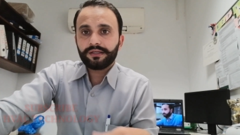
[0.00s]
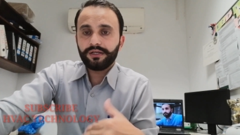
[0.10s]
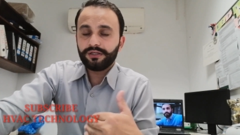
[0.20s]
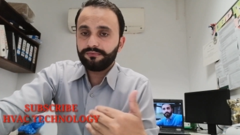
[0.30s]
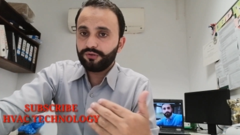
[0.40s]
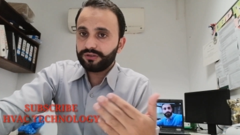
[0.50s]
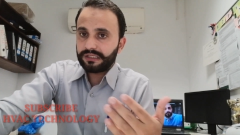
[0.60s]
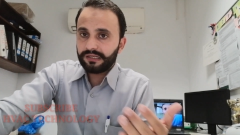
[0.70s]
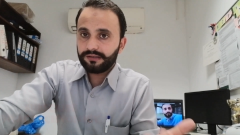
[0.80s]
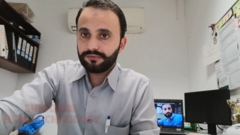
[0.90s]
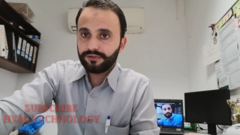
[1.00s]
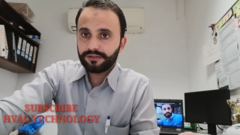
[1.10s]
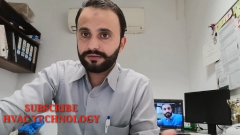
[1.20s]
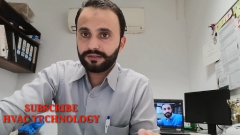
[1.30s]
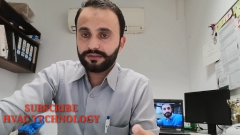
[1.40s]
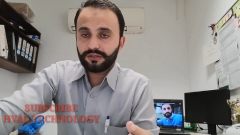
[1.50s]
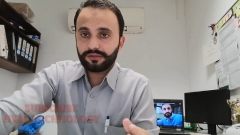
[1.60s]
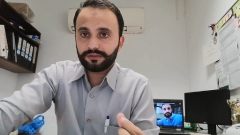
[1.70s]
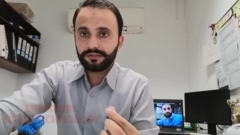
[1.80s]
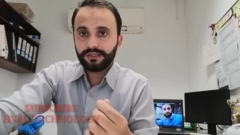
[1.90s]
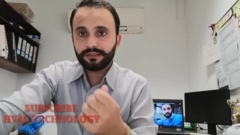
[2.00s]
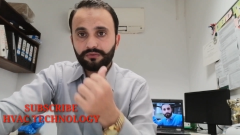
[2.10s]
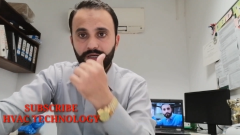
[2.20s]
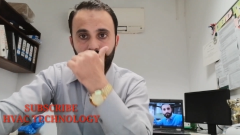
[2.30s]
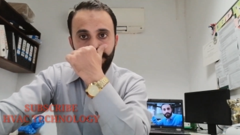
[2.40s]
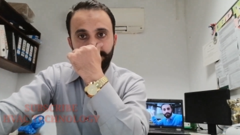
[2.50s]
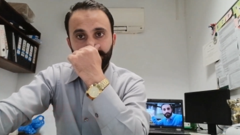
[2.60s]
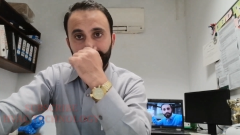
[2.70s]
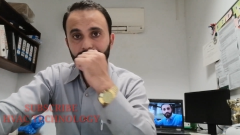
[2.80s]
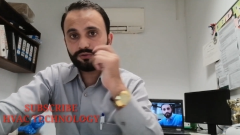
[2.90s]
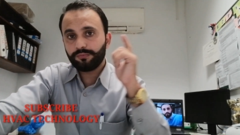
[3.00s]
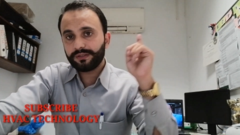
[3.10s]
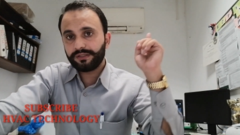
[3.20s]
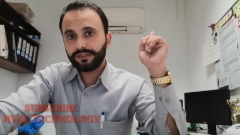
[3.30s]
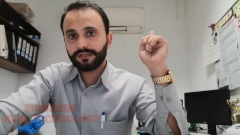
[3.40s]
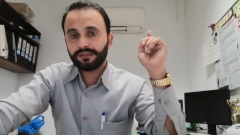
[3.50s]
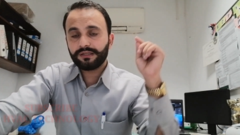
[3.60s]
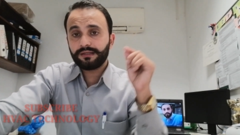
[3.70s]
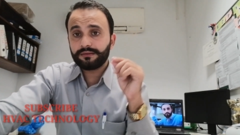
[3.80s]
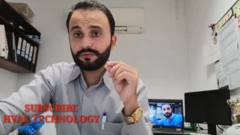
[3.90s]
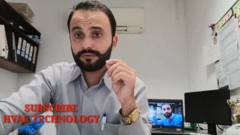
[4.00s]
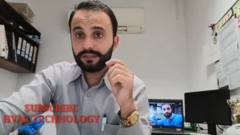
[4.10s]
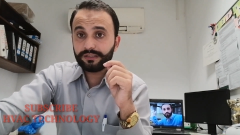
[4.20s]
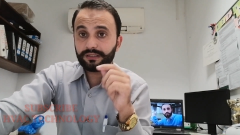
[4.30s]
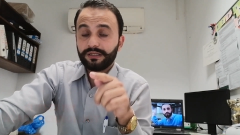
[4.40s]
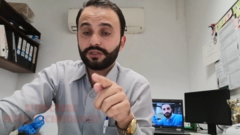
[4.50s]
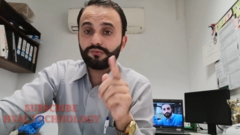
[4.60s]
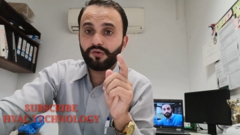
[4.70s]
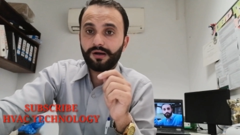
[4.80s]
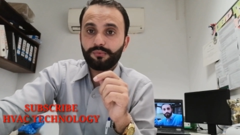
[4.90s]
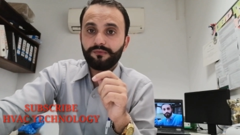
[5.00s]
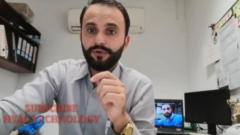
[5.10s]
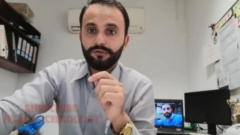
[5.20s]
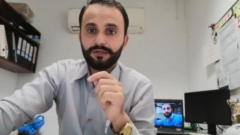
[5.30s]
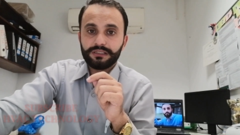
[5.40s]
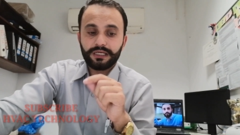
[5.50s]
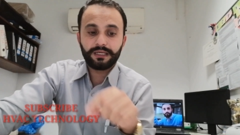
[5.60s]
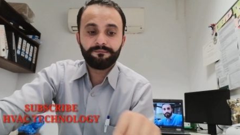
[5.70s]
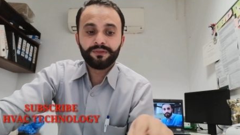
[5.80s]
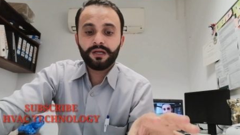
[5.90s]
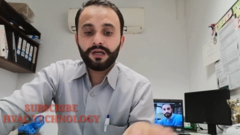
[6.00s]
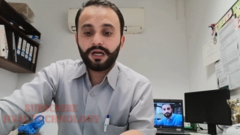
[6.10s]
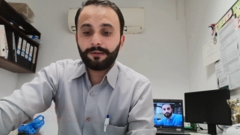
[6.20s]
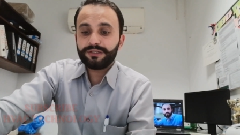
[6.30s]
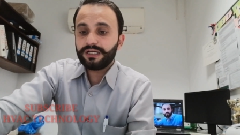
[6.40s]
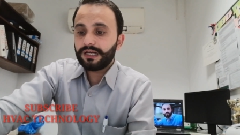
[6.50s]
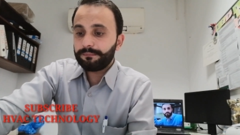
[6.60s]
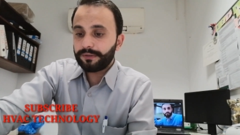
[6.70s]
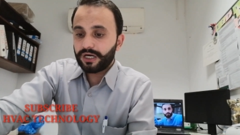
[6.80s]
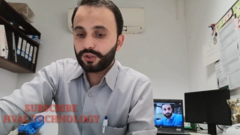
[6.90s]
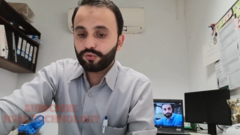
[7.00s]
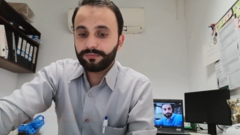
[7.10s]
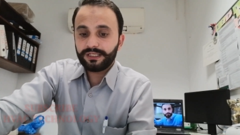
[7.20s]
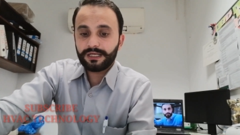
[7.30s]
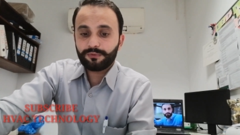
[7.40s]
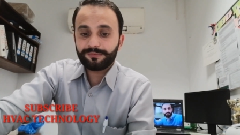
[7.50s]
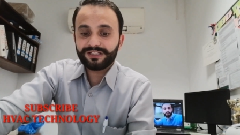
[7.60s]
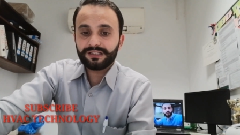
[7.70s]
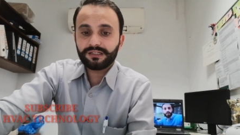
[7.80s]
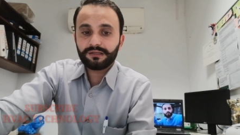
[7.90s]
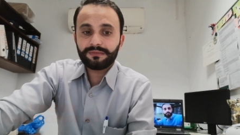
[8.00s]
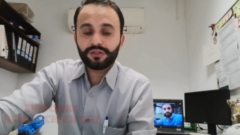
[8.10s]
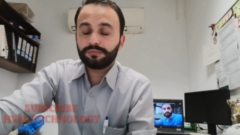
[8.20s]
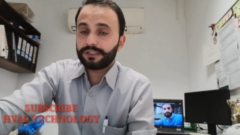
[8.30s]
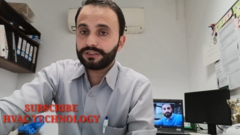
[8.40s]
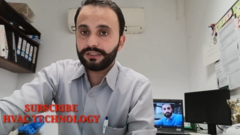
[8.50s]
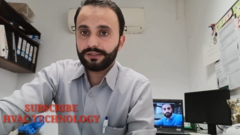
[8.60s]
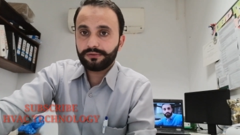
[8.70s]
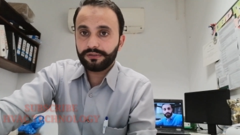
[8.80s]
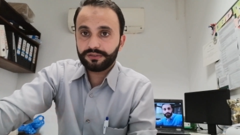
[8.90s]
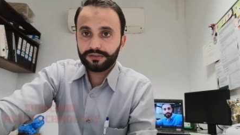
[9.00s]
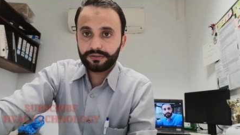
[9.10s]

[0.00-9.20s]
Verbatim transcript: कि इंटरव्यू की तैयारी किस तरीके से की जा सकती है तो आप ये जो ऊपर टिकर देख रहे हैं इसको क्लिक करेंगे तो वो आपको वीडियो मिल जाएगी अब ये है पार्ट टू मैंने आपको बताया था कि मैं स्पेशली ए सी